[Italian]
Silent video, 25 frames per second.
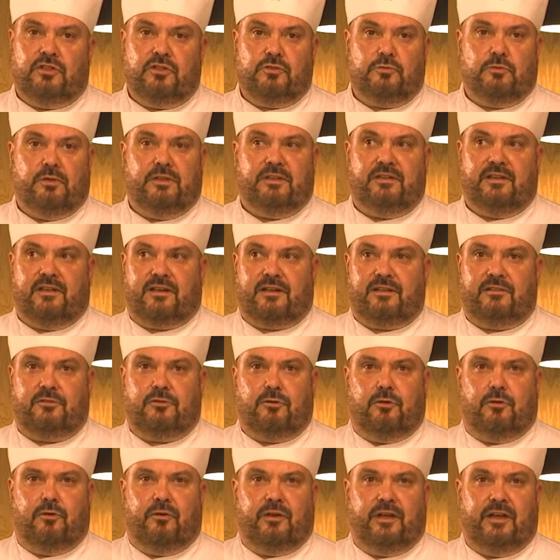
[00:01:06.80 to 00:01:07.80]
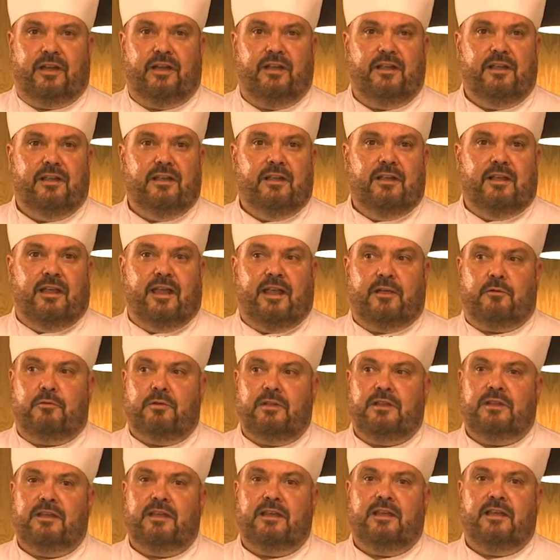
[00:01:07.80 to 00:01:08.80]
i suoi territori e
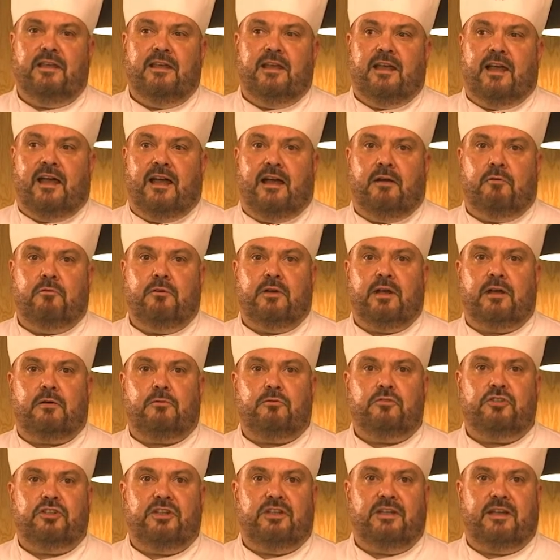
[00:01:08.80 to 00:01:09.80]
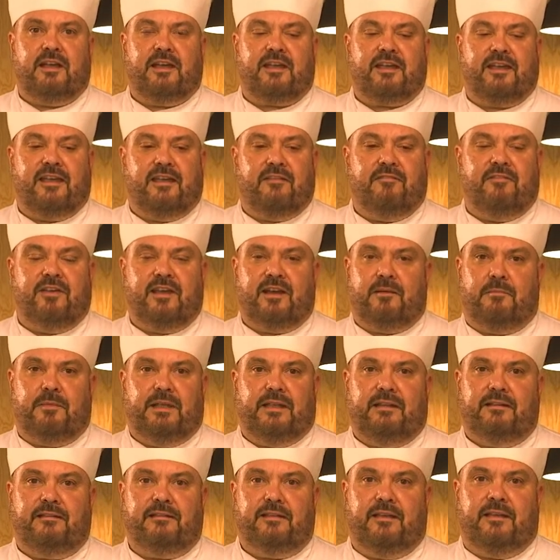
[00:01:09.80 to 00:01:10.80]
quindi ha una cucina che è
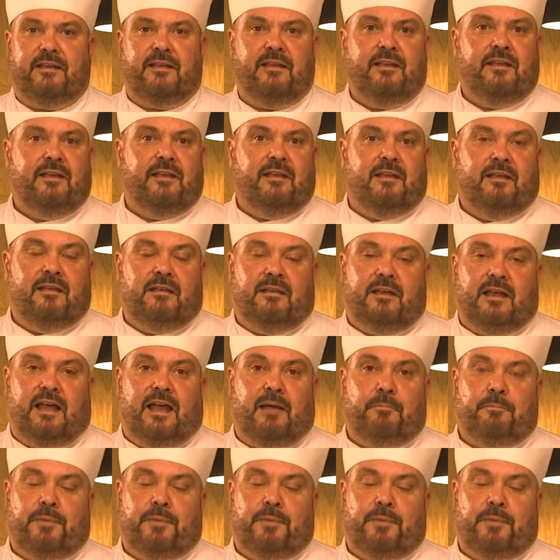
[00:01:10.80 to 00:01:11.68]
veramente a